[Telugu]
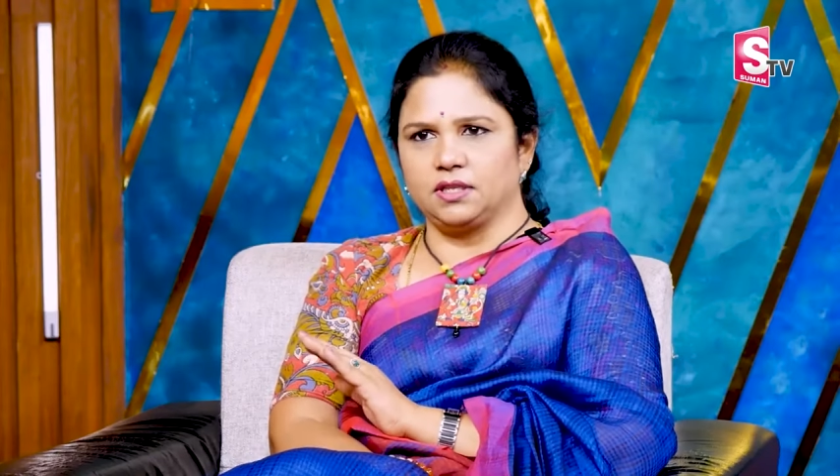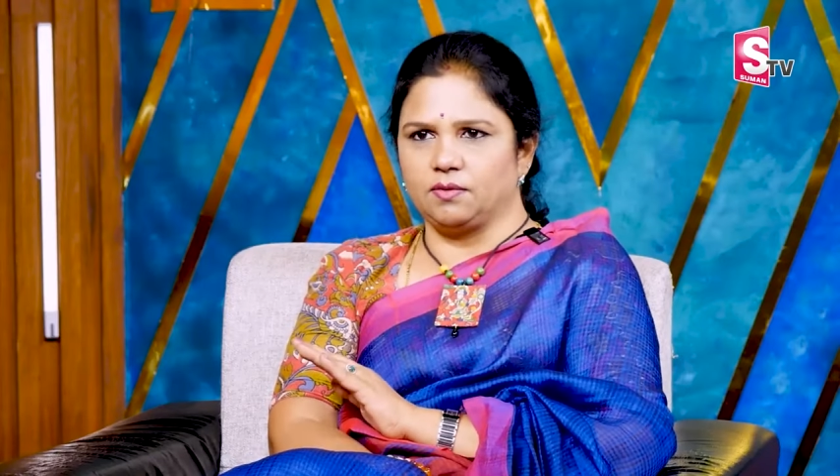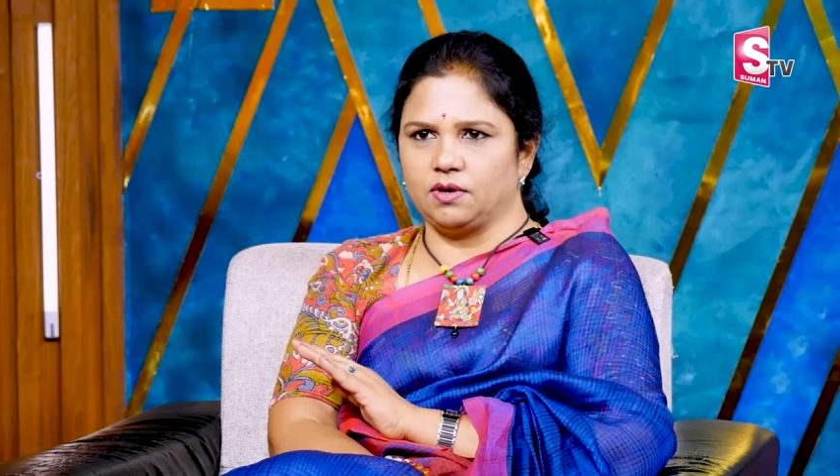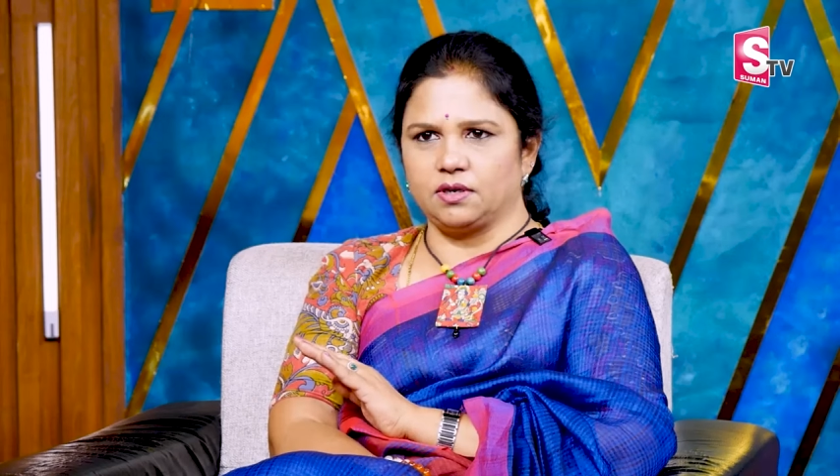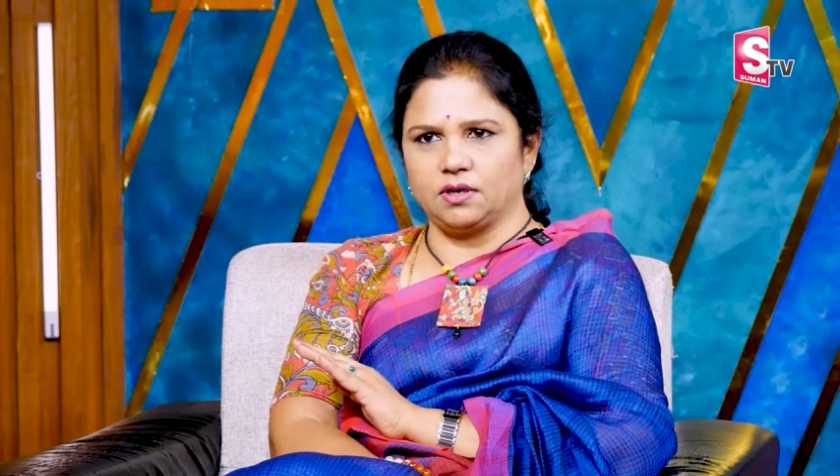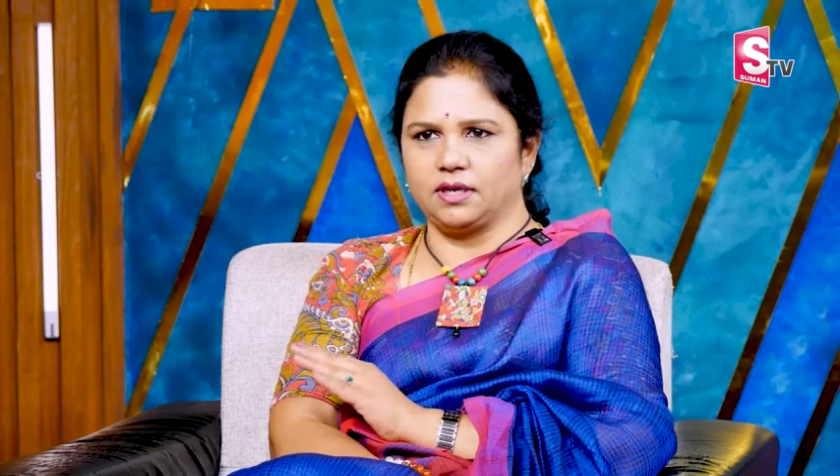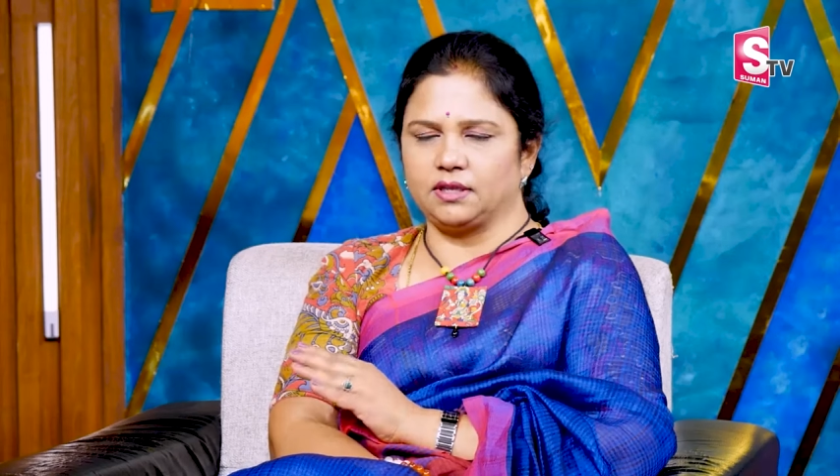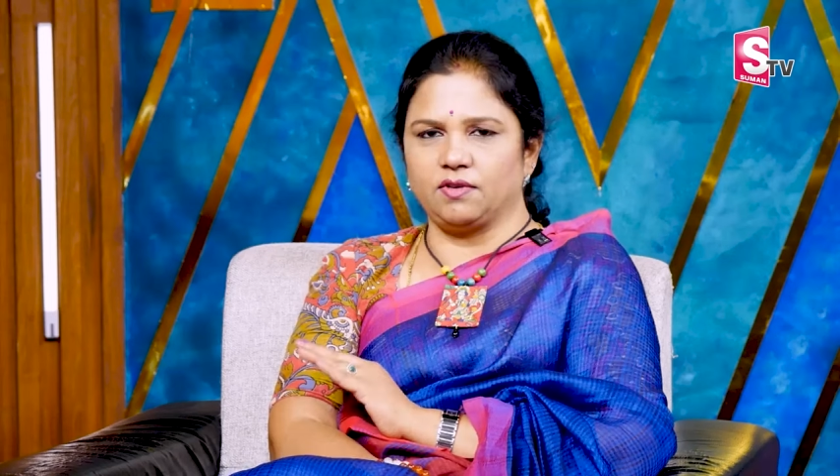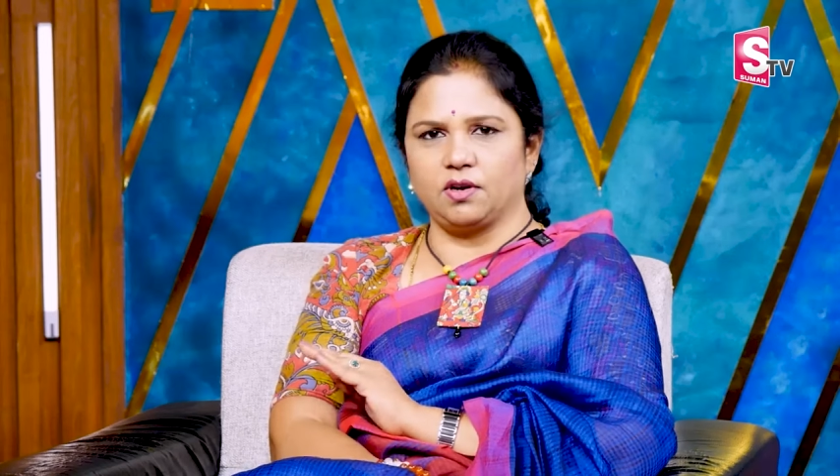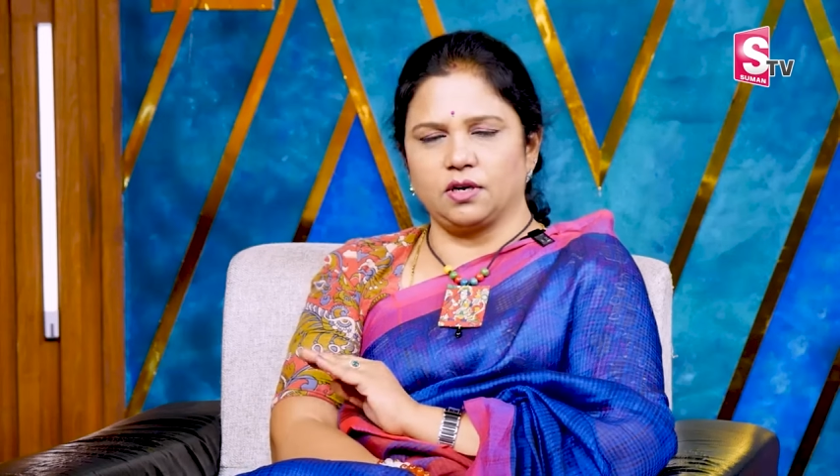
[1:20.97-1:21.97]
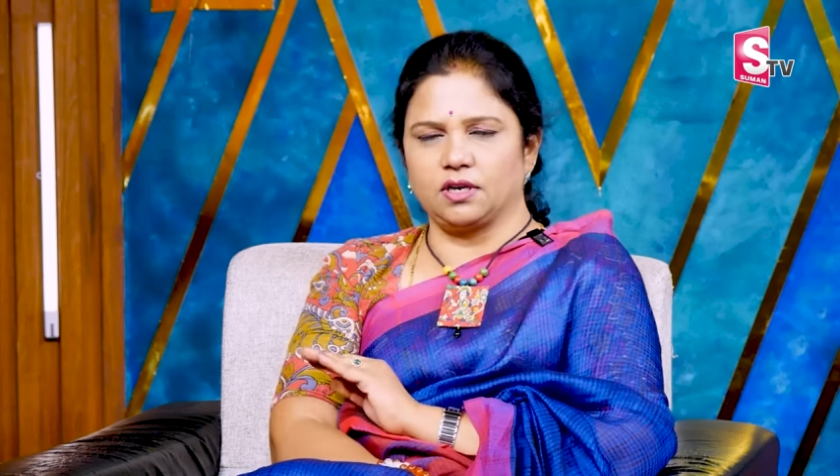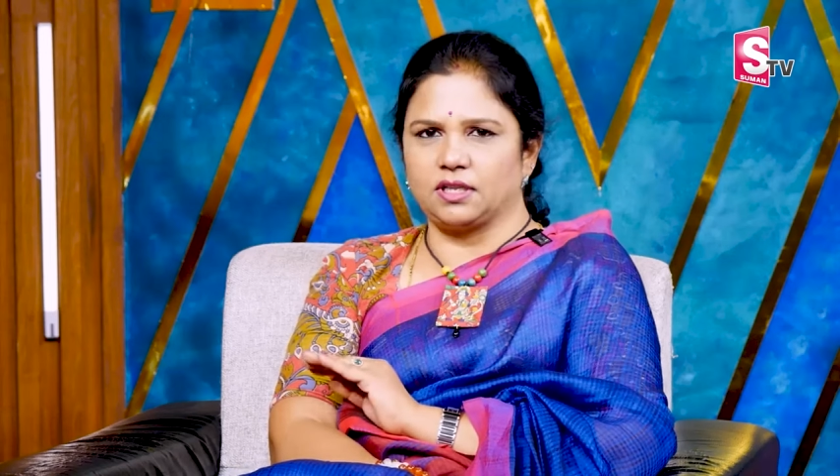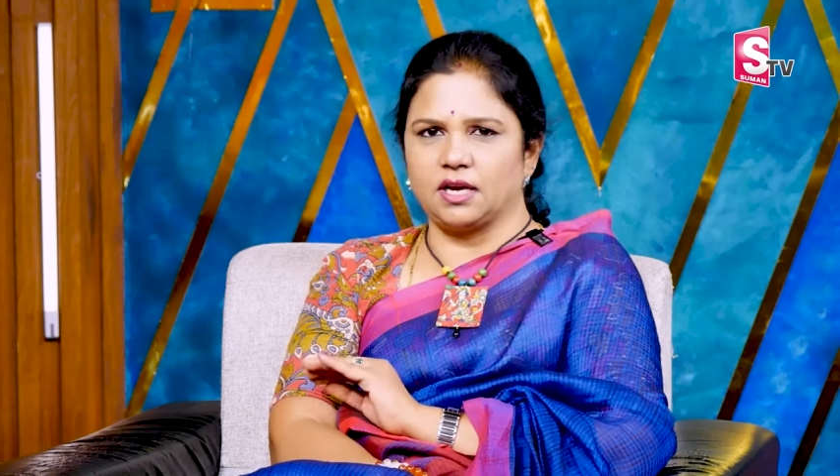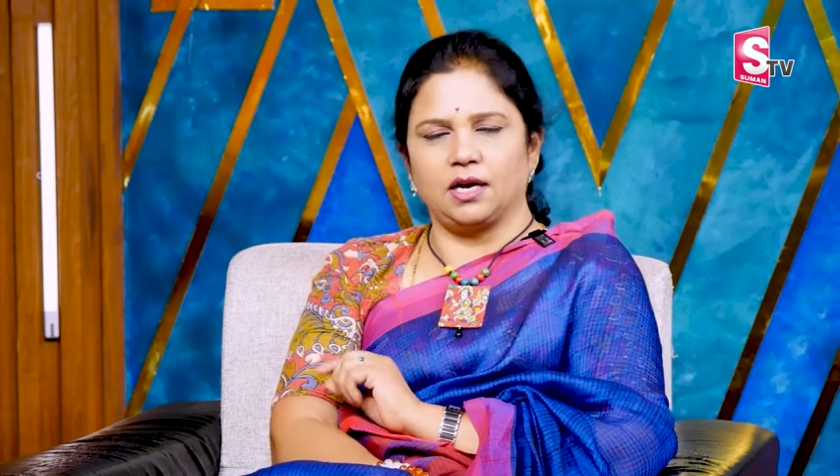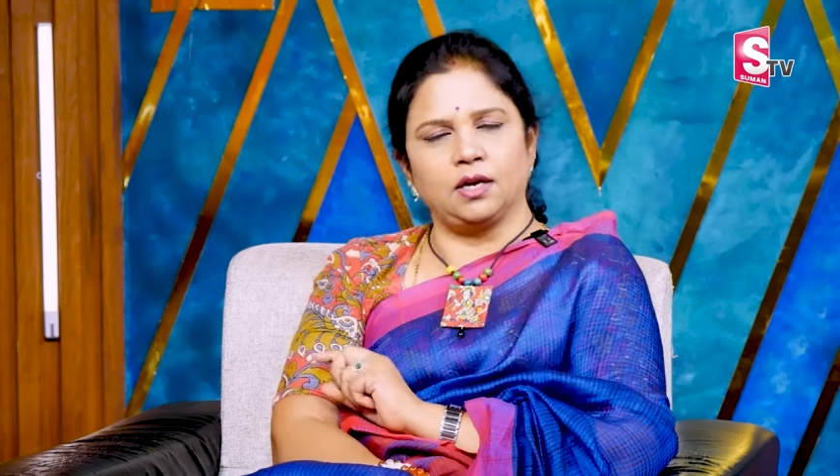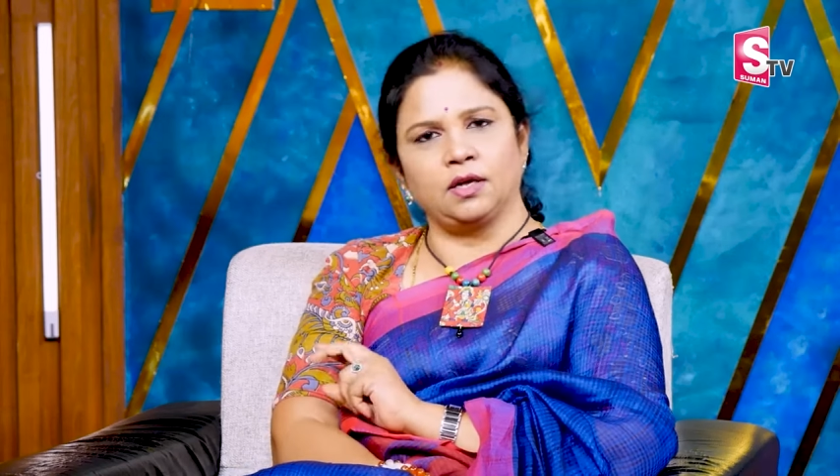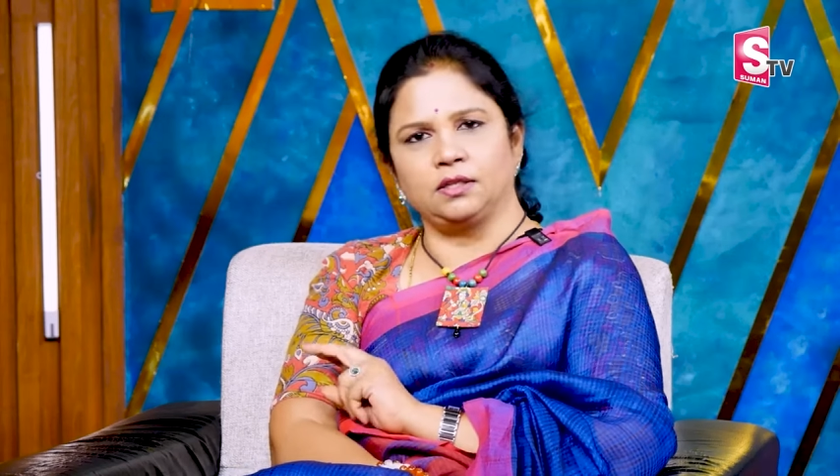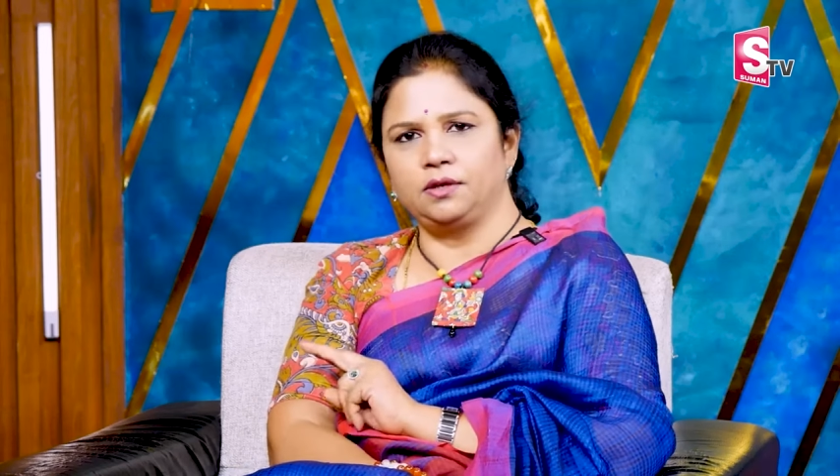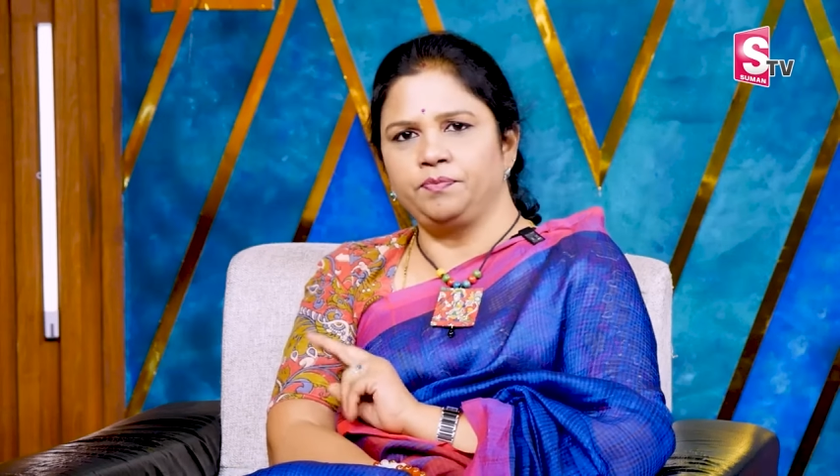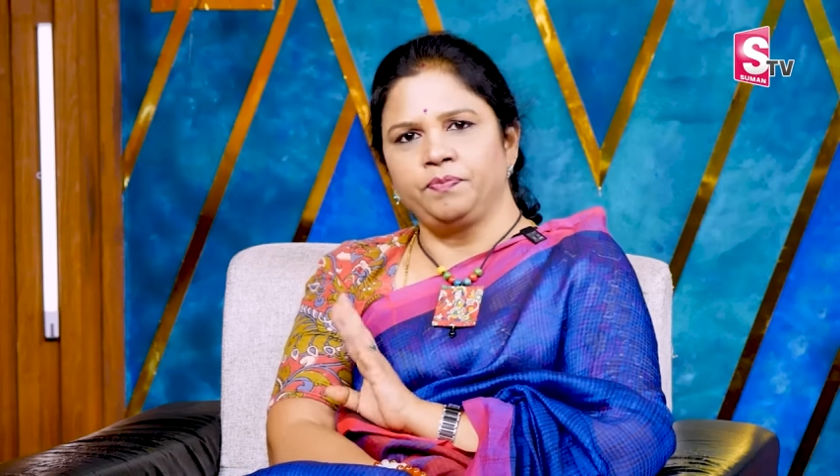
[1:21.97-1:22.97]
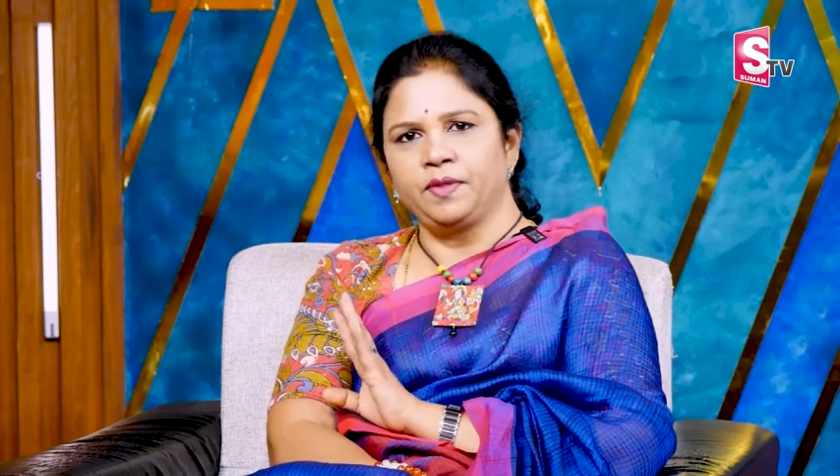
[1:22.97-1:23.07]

అంత వాటర్ ఎంత వాటర్ తాగాలో అది